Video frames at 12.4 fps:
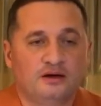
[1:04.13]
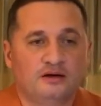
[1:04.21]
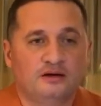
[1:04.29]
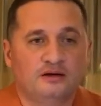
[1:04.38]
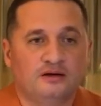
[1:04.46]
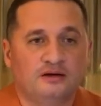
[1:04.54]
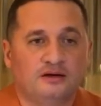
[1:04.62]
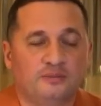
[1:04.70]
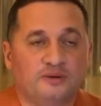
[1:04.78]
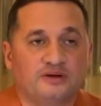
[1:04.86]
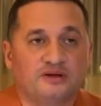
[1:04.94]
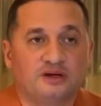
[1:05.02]
А,
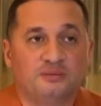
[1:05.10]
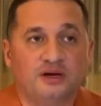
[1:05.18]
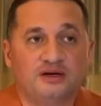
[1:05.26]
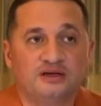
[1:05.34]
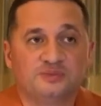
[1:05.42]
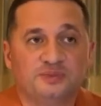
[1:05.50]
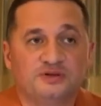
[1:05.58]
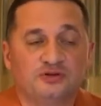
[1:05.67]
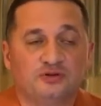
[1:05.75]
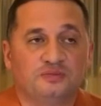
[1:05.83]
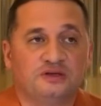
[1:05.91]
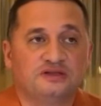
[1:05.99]
паранормальная
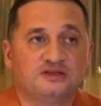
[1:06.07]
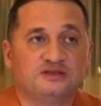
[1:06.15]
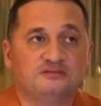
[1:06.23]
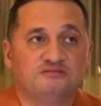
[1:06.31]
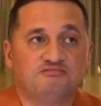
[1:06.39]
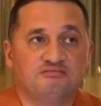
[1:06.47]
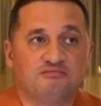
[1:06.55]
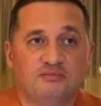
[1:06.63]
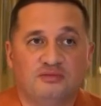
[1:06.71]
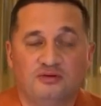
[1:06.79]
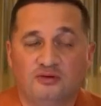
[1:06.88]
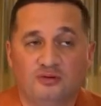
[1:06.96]
способность
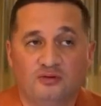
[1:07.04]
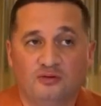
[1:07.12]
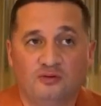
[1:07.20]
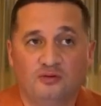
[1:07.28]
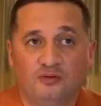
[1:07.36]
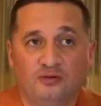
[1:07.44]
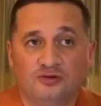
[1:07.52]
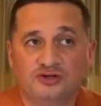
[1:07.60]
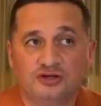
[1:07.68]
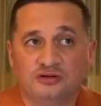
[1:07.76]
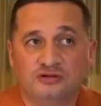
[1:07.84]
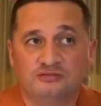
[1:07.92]

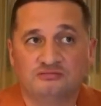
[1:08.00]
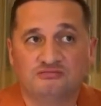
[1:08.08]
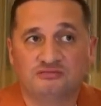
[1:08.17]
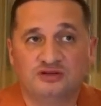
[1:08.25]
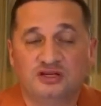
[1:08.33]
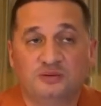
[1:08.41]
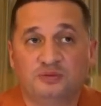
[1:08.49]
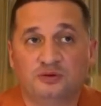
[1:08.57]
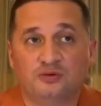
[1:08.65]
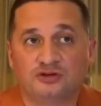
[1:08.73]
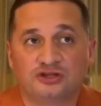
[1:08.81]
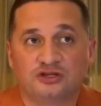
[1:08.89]
очень
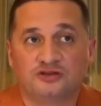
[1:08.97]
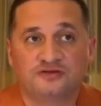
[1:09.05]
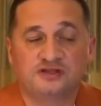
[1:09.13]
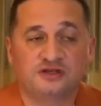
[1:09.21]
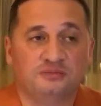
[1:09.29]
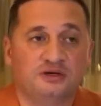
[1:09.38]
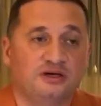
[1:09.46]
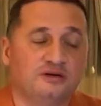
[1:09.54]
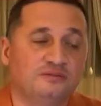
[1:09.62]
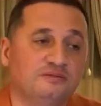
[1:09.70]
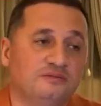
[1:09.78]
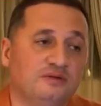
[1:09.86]
тепло жить в
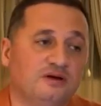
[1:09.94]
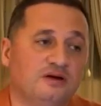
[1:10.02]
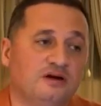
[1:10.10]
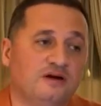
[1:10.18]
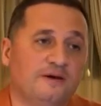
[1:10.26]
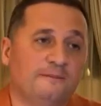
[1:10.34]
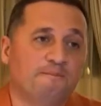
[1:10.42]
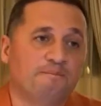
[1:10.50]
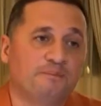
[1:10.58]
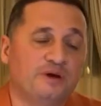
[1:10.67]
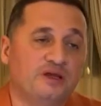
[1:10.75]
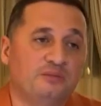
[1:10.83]
семье.
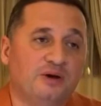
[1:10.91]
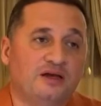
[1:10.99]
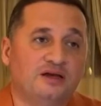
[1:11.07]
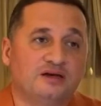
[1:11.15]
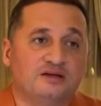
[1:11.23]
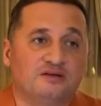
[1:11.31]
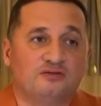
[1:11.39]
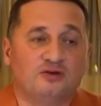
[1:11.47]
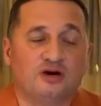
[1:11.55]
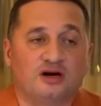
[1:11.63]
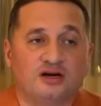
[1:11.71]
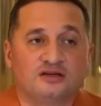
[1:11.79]
Понимание того,
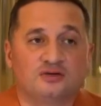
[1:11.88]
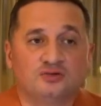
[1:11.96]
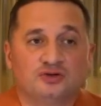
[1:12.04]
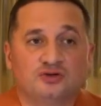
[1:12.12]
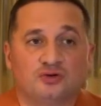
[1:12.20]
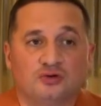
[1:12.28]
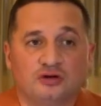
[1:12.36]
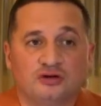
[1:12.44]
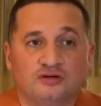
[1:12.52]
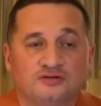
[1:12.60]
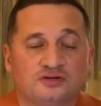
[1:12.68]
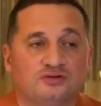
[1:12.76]
как это
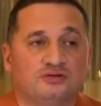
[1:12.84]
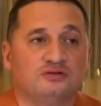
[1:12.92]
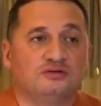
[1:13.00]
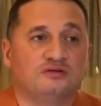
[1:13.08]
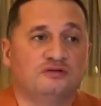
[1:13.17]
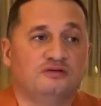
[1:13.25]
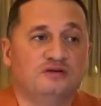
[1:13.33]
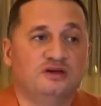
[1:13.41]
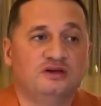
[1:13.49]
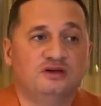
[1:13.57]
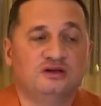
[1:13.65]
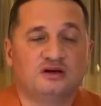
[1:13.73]
устроено все.
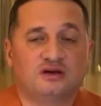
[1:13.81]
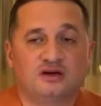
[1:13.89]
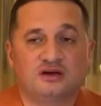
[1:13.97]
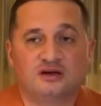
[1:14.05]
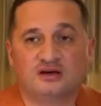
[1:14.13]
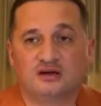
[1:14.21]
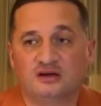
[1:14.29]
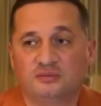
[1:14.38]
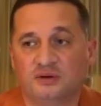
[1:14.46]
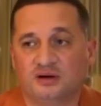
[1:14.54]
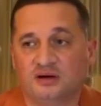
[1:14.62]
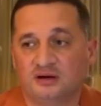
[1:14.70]
Видение
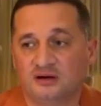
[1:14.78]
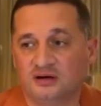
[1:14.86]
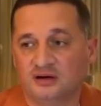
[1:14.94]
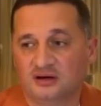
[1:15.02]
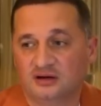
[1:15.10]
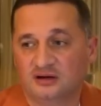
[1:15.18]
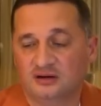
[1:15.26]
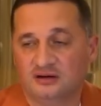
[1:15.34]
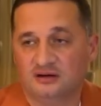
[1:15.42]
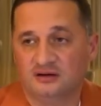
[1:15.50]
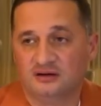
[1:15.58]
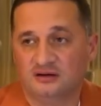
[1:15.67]
каких-либо
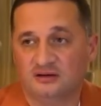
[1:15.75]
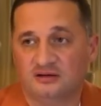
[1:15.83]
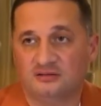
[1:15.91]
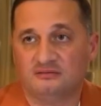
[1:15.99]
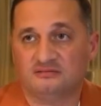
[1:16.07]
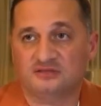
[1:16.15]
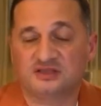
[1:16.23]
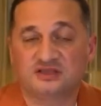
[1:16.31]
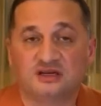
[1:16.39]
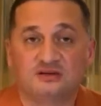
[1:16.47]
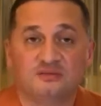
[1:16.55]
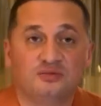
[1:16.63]
э,
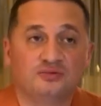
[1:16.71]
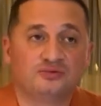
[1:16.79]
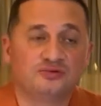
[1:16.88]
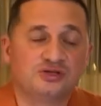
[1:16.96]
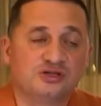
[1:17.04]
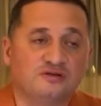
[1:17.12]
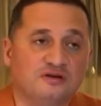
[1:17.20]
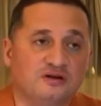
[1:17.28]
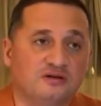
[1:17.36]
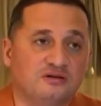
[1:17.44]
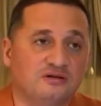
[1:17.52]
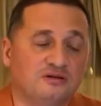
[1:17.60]
сцен будущего,